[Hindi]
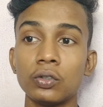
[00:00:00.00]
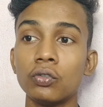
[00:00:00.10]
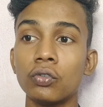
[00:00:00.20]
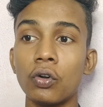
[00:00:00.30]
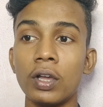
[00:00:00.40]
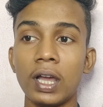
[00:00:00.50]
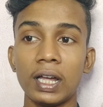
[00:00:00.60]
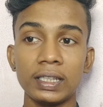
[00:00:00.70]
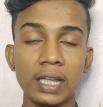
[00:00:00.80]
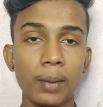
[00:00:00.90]
दूँ वो है
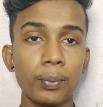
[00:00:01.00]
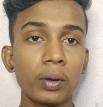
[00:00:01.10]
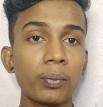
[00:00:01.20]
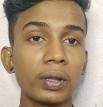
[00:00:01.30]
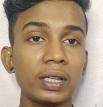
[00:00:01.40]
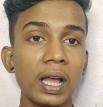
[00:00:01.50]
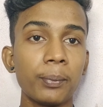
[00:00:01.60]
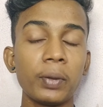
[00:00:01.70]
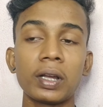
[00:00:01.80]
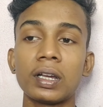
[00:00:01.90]
अध्यापक
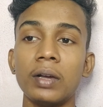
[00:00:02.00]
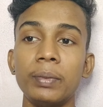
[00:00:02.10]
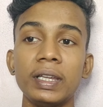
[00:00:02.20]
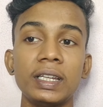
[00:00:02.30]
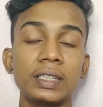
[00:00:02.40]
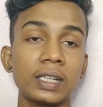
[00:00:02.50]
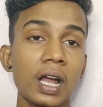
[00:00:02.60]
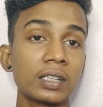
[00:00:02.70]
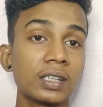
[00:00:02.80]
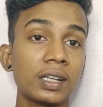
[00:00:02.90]
प्राध्यापक कवि
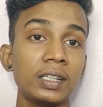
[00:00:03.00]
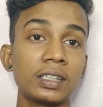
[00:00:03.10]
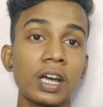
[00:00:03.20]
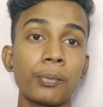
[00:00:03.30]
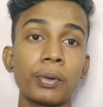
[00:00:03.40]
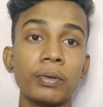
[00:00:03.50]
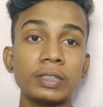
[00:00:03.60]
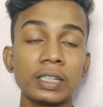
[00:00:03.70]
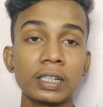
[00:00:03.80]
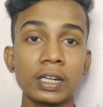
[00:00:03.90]
गीतकार संगीतकार
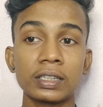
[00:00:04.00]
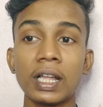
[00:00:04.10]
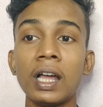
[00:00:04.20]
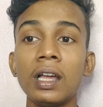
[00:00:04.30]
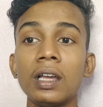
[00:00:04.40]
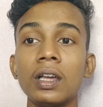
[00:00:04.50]
प्रवचनकर्ता